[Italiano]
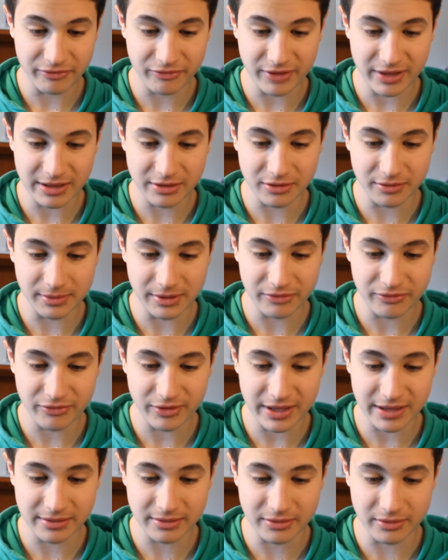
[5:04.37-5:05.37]
perfetto,
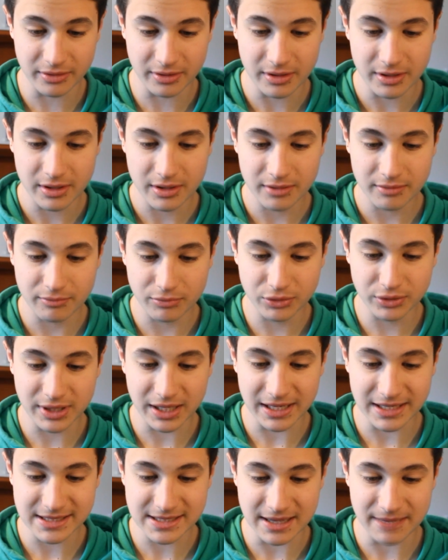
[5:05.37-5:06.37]
perfetto,
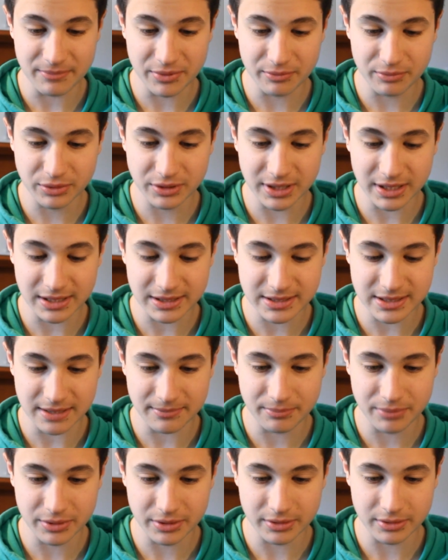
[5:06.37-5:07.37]
butta la zap, butta la
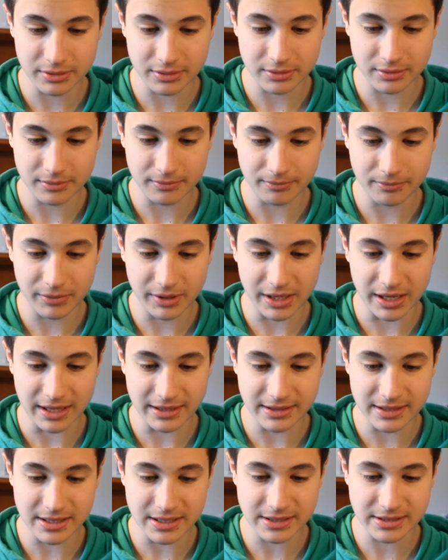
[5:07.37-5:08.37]
zap,
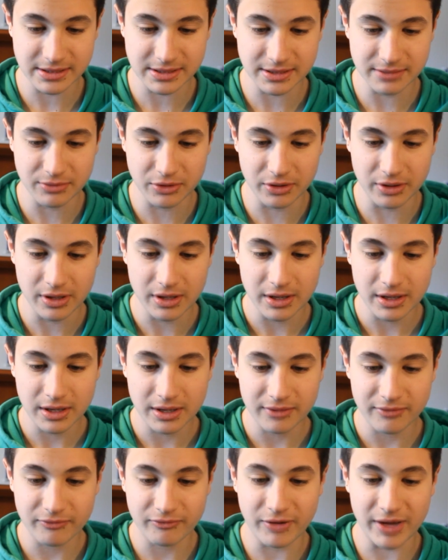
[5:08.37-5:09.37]
grandissimo,
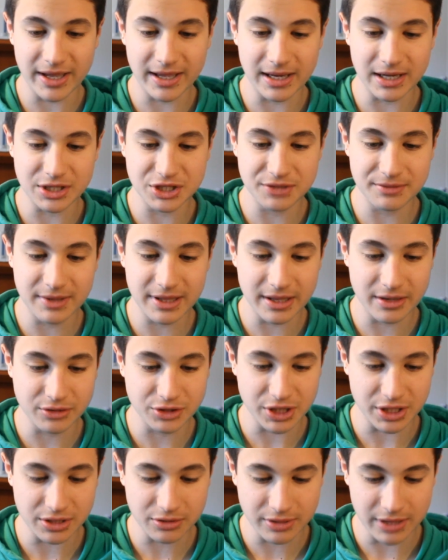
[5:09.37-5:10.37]
vai che la
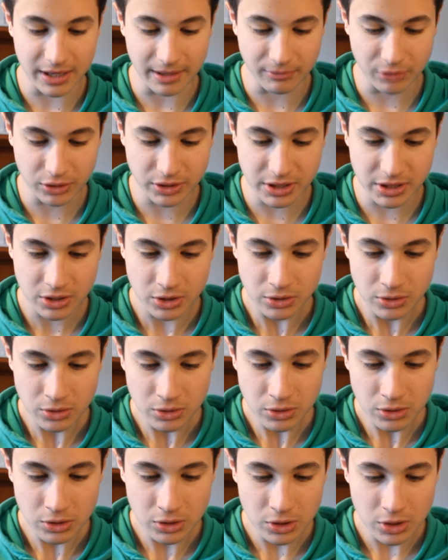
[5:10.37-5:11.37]
cimitero ci aiuterà molti...
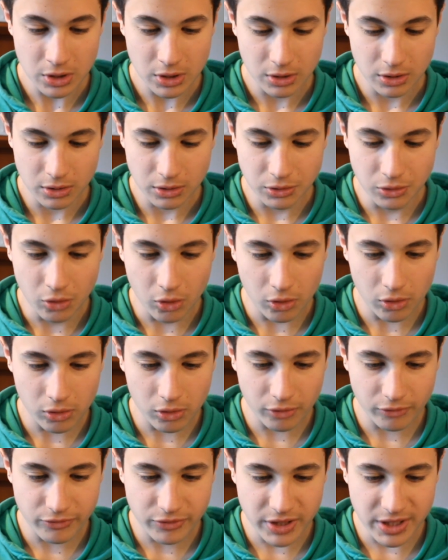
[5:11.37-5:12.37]
Non
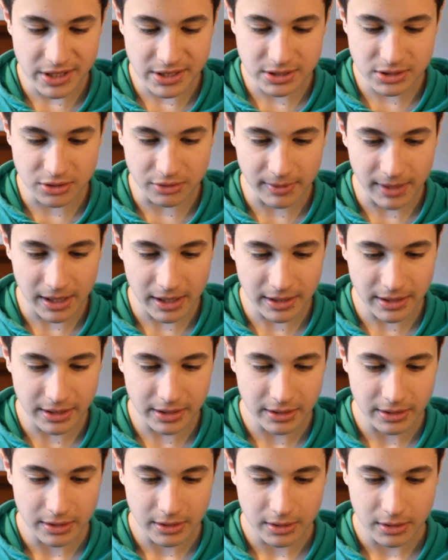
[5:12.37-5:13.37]
l'ho visto
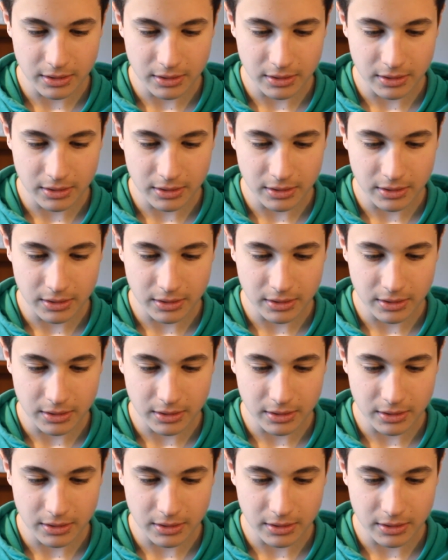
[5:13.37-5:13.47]
mai!